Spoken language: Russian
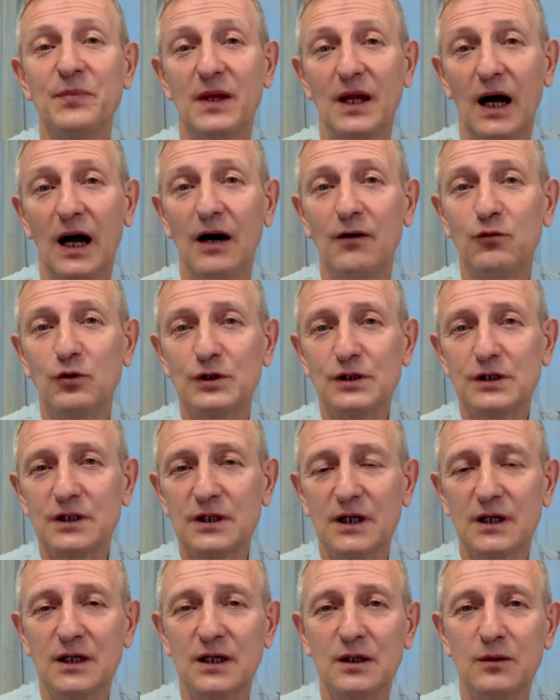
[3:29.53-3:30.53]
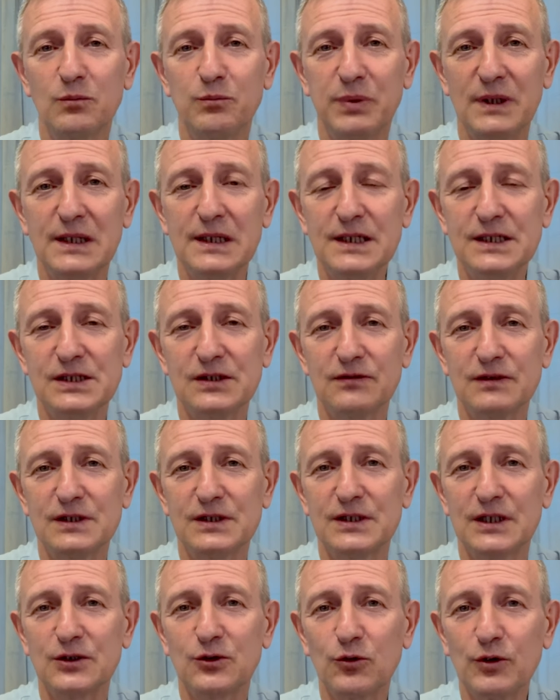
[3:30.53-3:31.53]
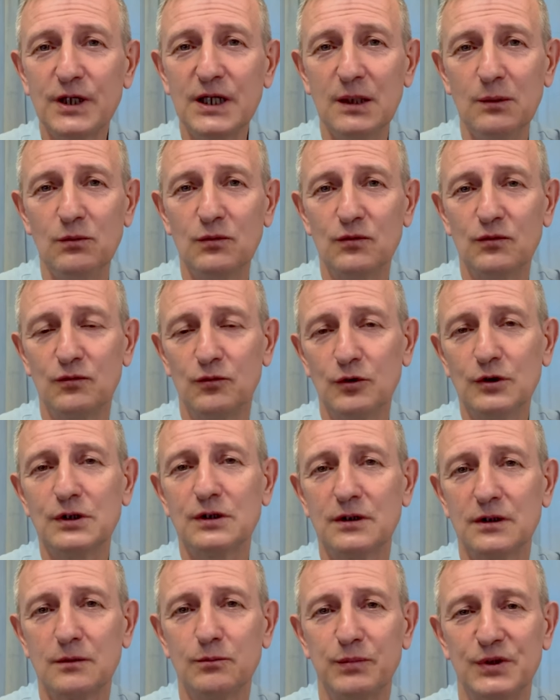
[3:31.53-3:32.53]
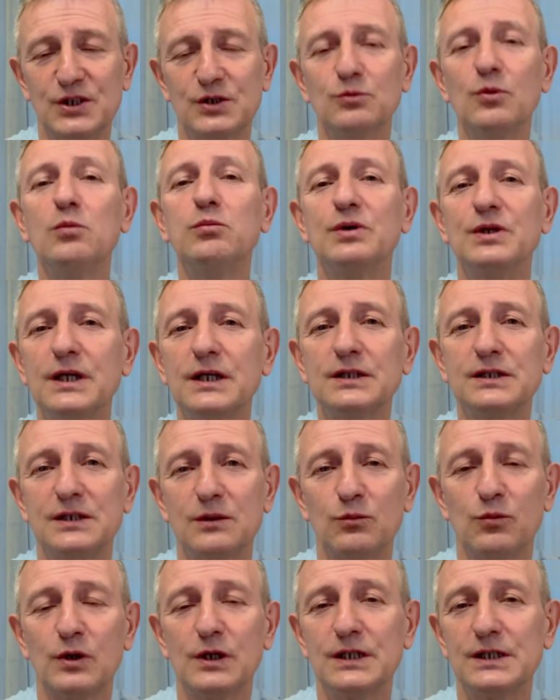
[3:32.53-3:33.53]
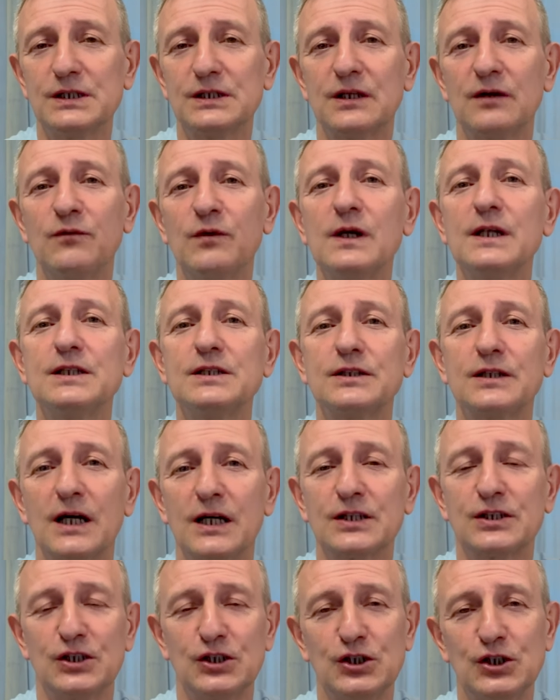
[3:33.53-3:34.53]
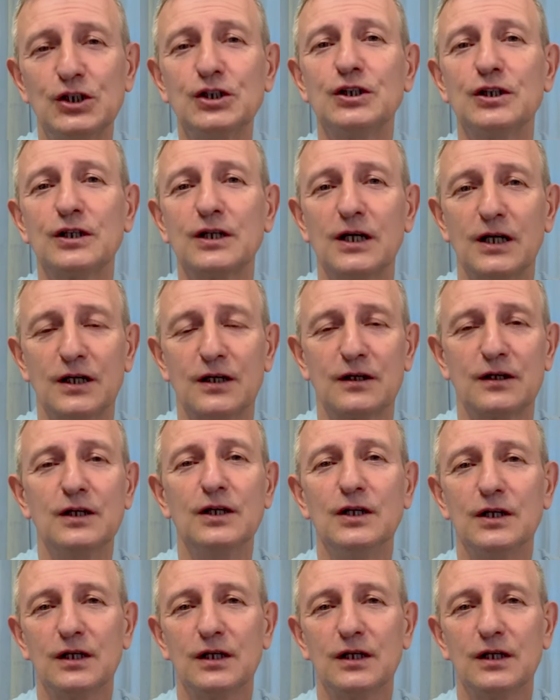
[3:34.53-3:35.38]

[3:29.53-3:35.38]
А вот э, подлизываться к другим, вот почему бы нет, тем более, если это выглядит как защита, как